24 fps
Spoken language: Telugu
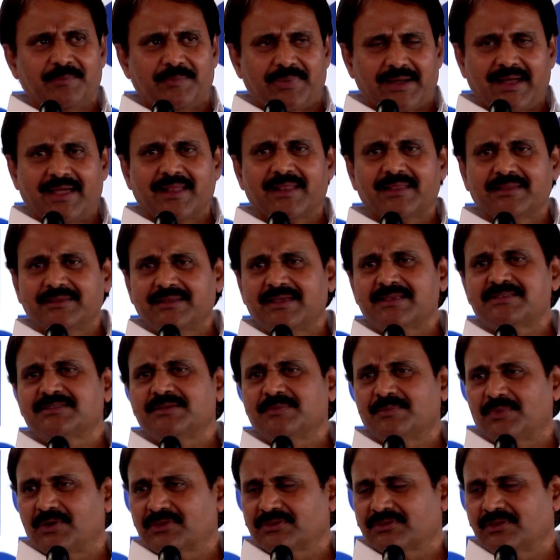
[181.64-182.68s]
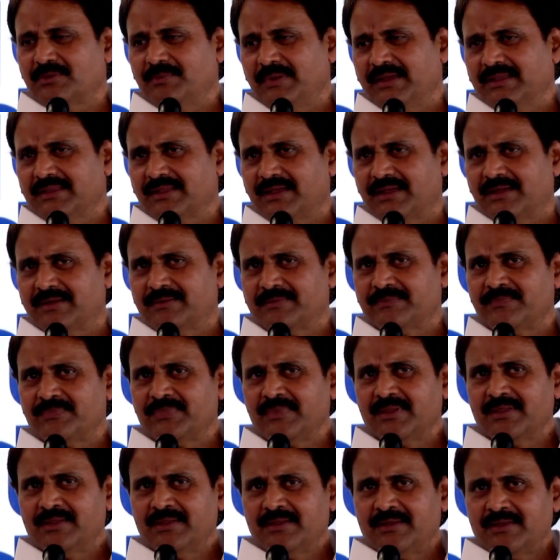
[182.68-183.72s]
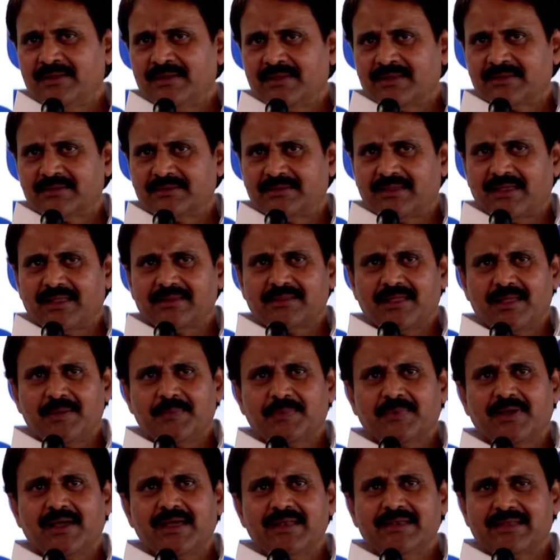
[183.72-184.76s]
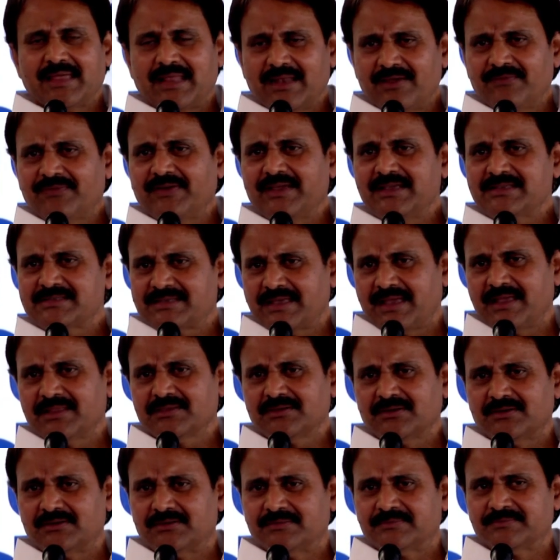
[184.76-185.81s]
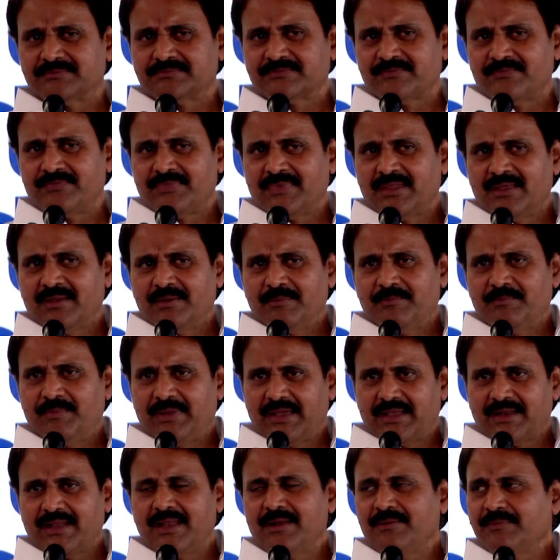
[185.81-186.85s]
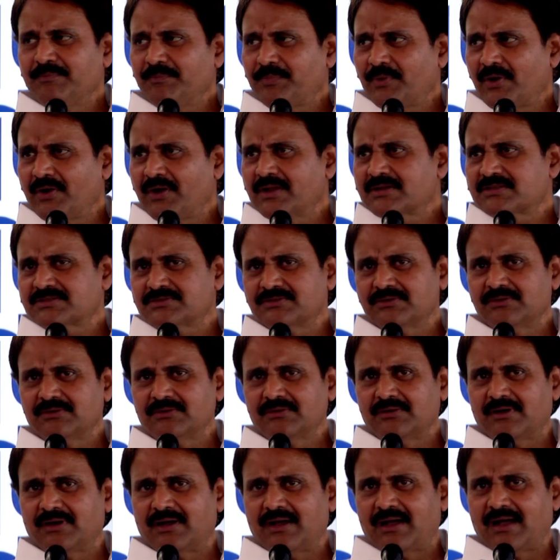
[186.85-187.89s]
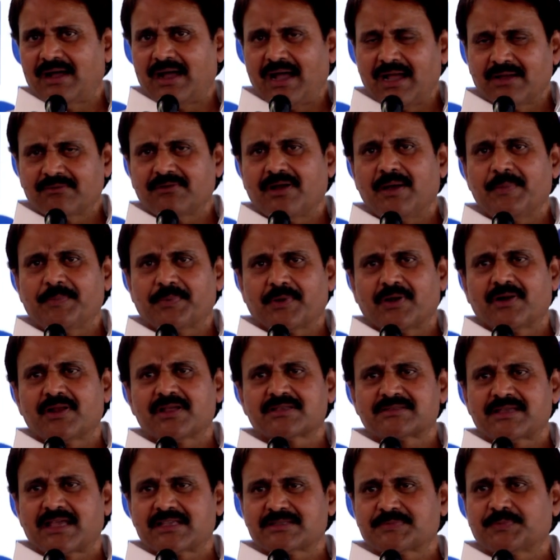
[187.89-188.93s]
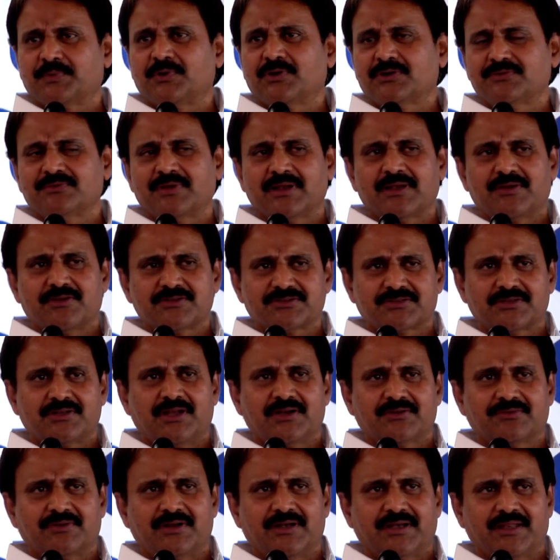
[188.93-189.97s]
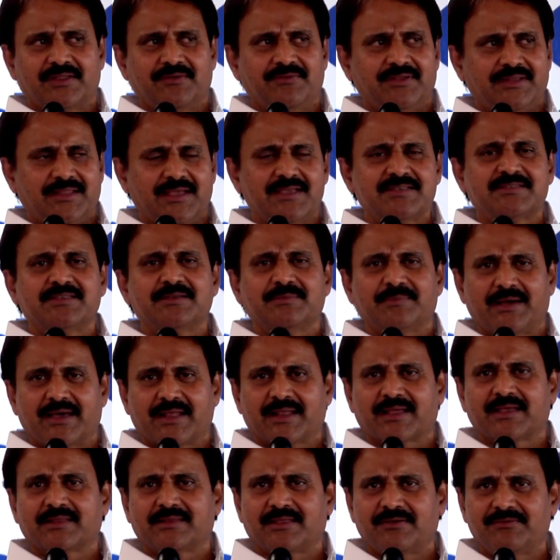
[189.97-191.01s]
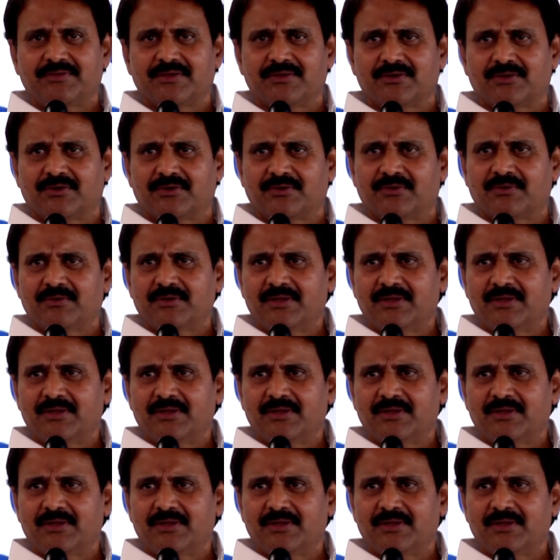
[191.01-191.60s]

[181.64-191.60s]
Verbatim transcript: భారతదేశం మొత్తం మీద దాదాపుగా నలభై శాతం మెరైన్ ప్రొడక్ట్స్ ఆక్వా ప్రొడక్ట్స్ ఎక్స్పోర్ట్ వల్ల వస్తున్నటువంటి విదేశీ మార్క ద్రవ్యంలో